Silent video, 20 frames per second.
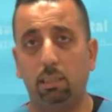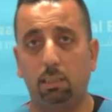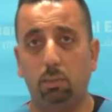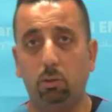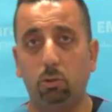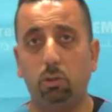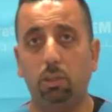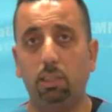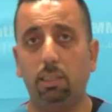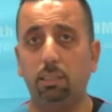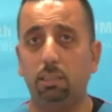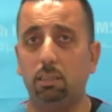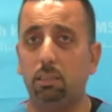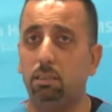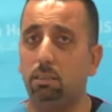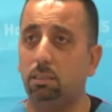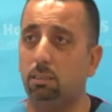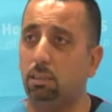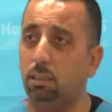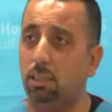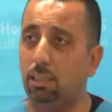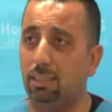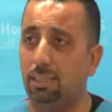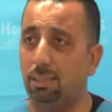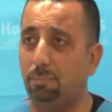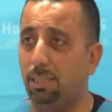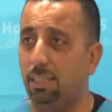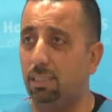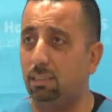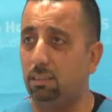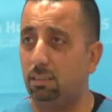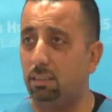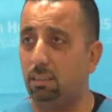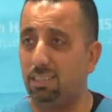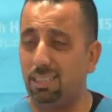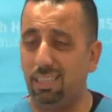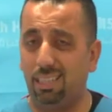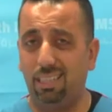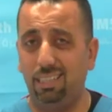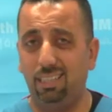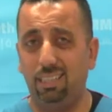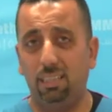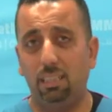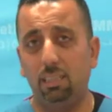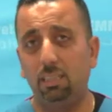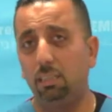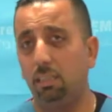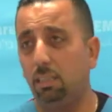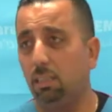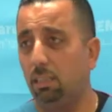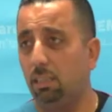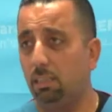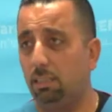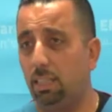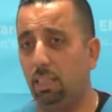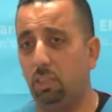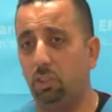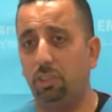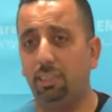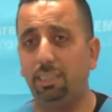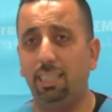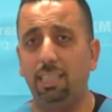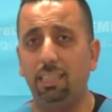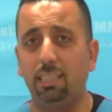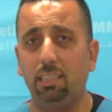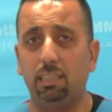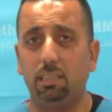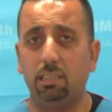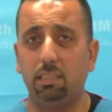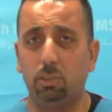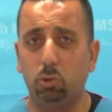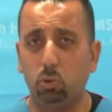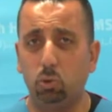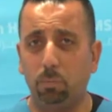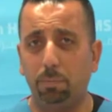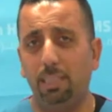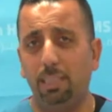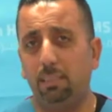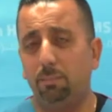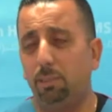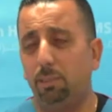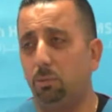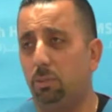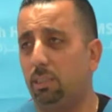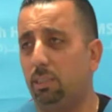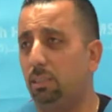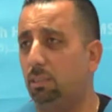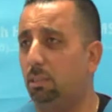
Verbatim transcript: ناخذ خدمات صحيه درجه ثانيه سوق بيت 8